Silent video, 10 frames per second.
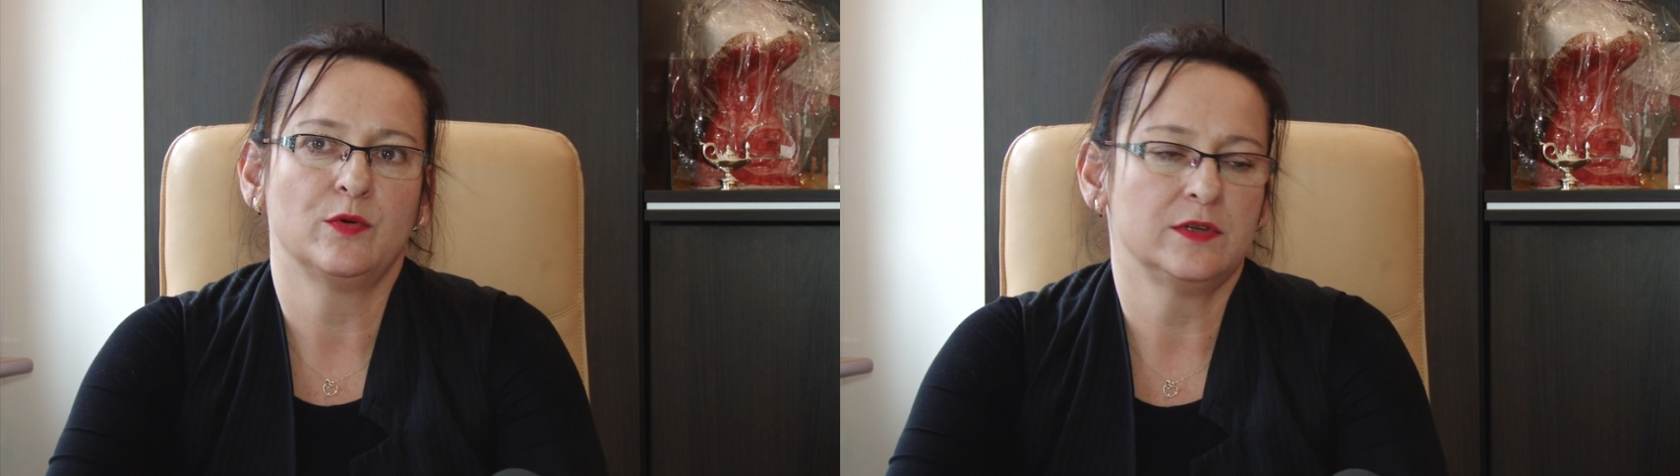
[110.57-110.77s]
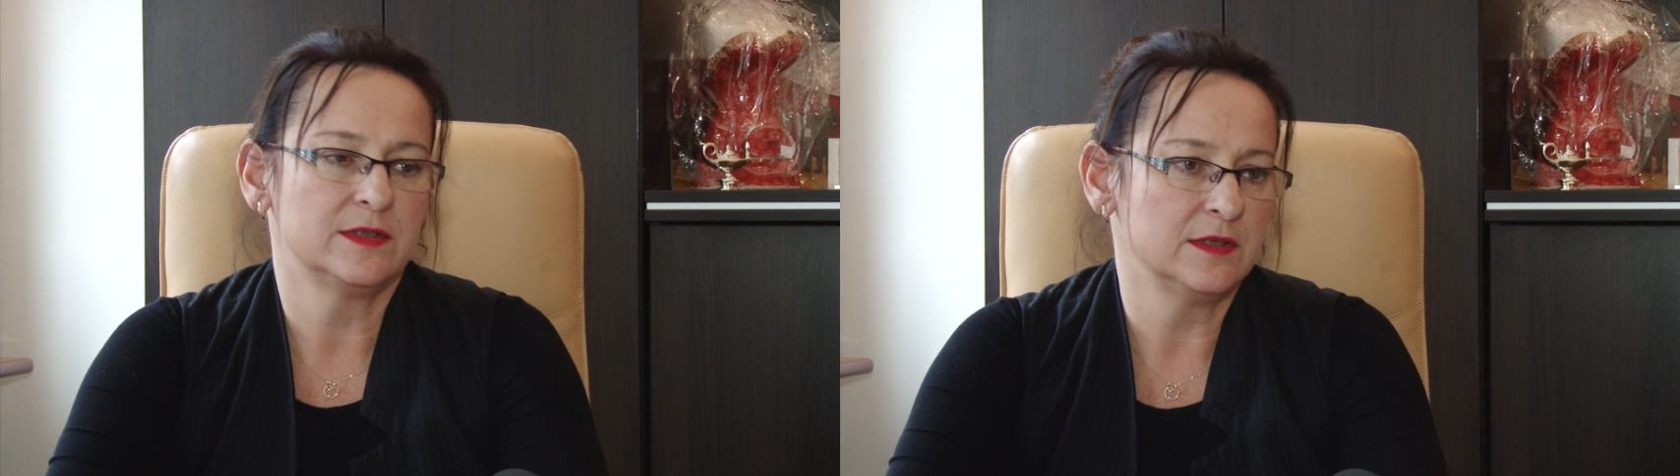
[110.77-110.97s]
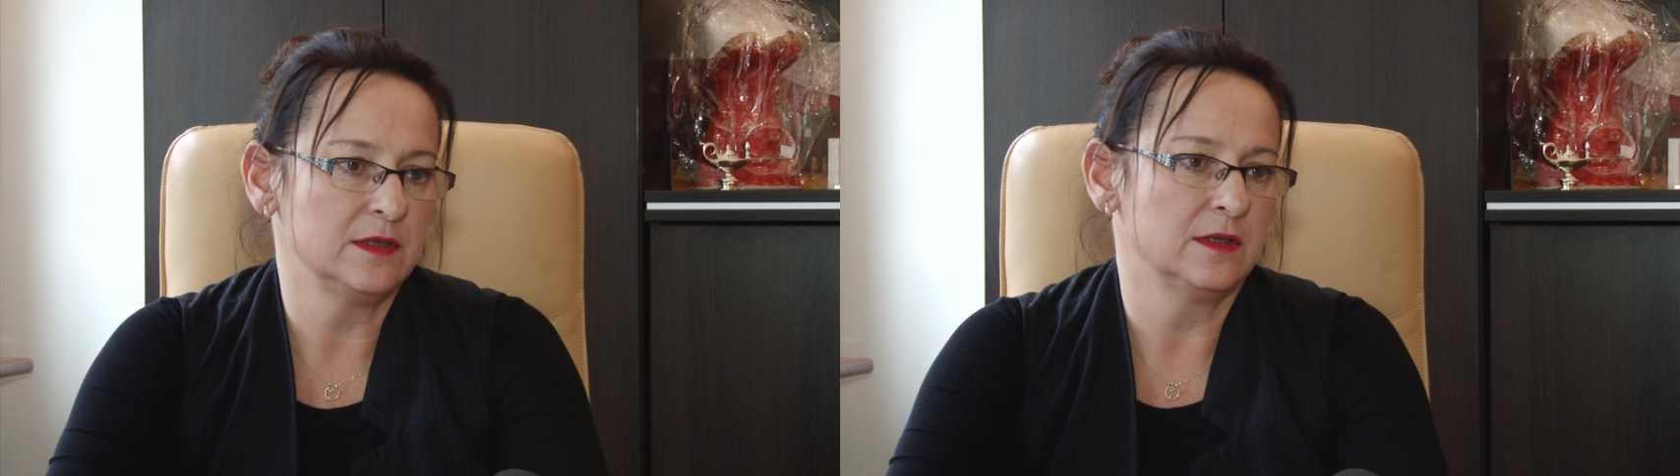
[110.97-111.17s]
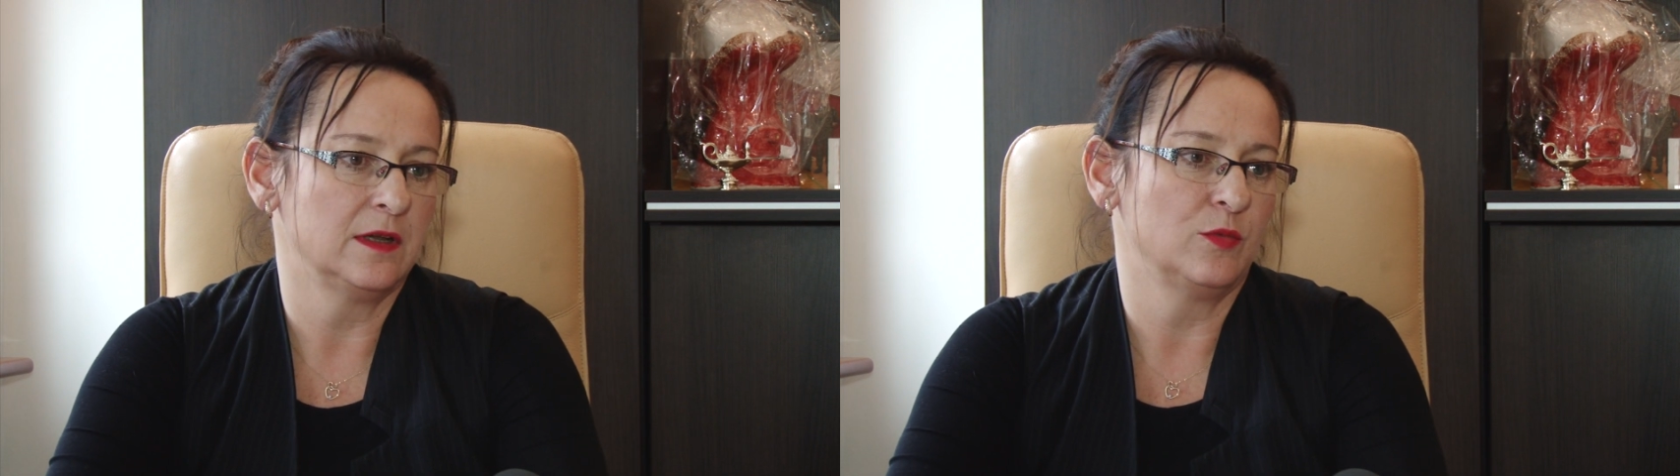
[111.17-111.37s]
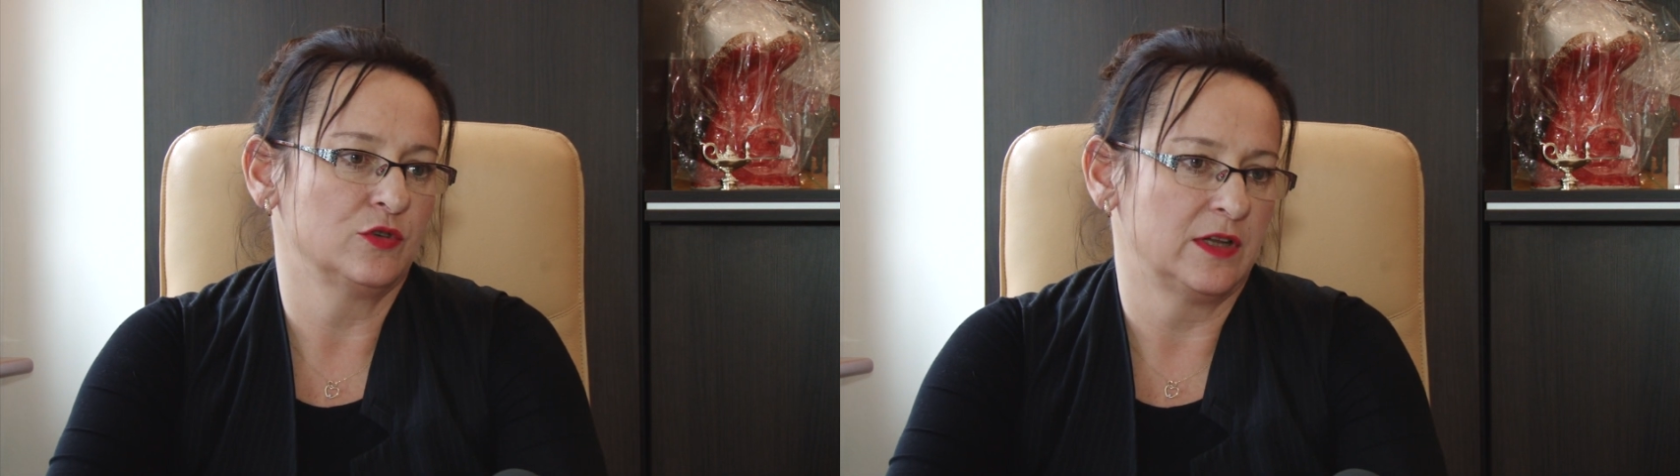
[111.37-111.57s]

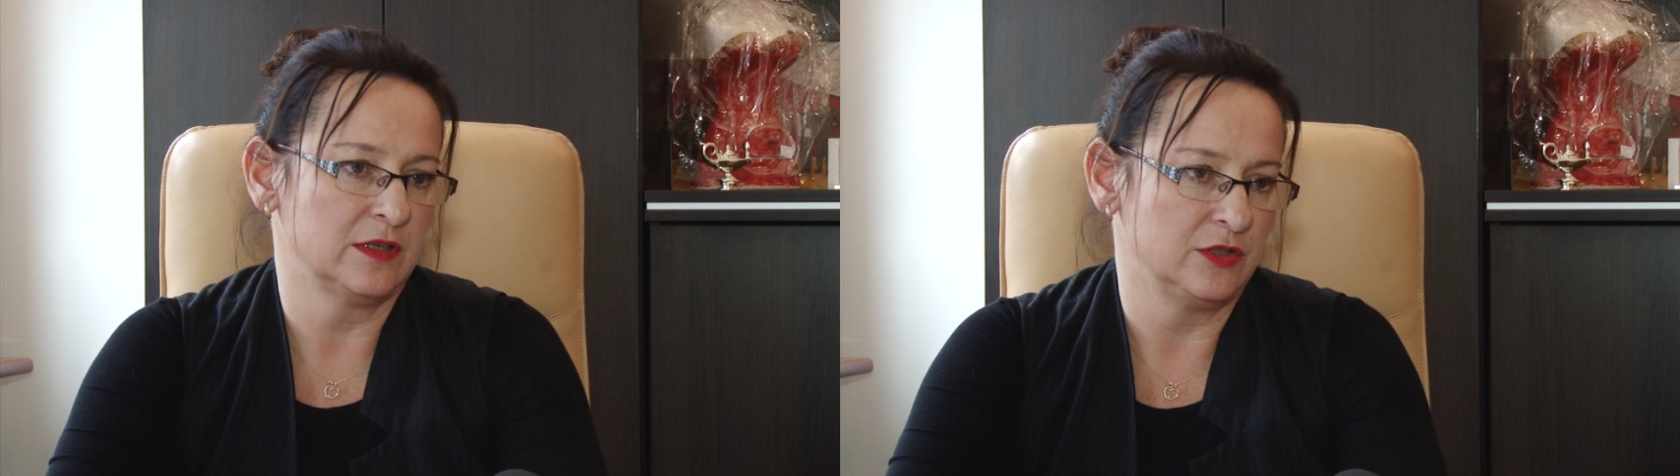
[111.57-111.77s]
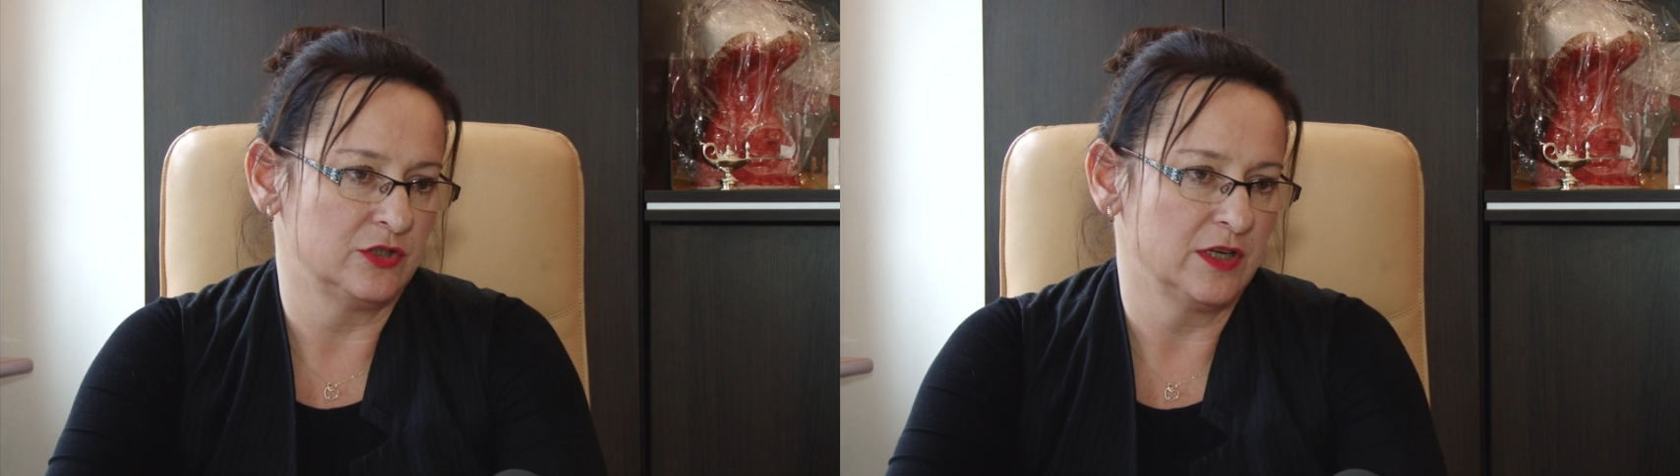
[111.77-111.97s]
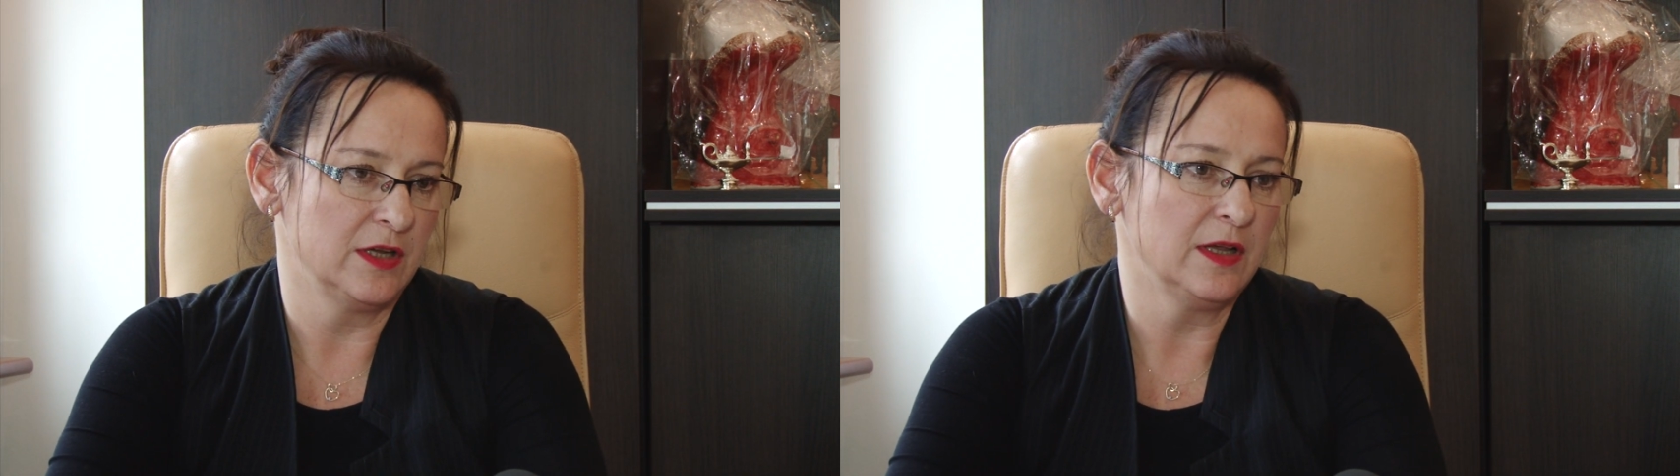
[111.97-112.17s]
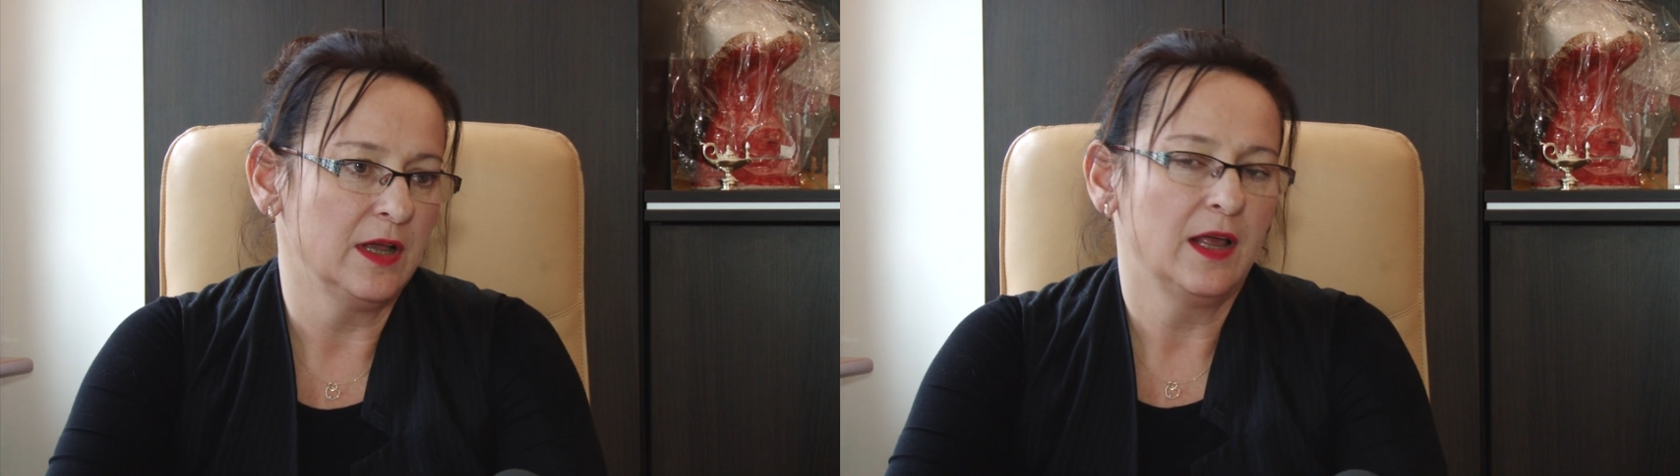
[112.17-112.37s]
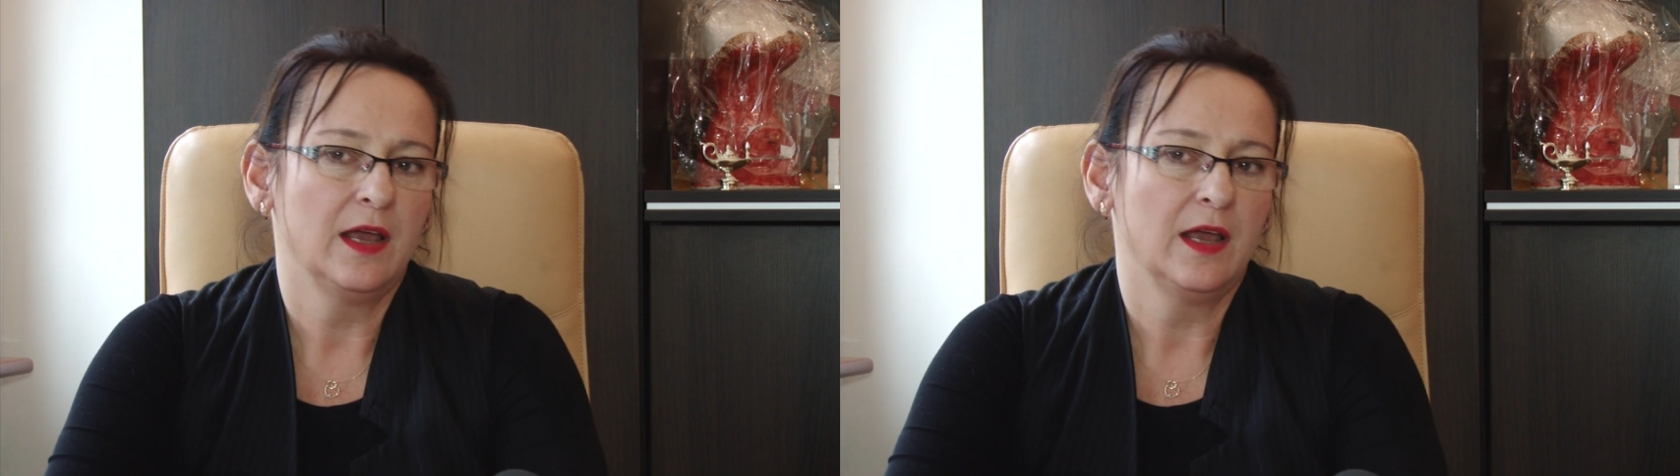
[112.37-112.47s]
policyjnej, pożarniczej,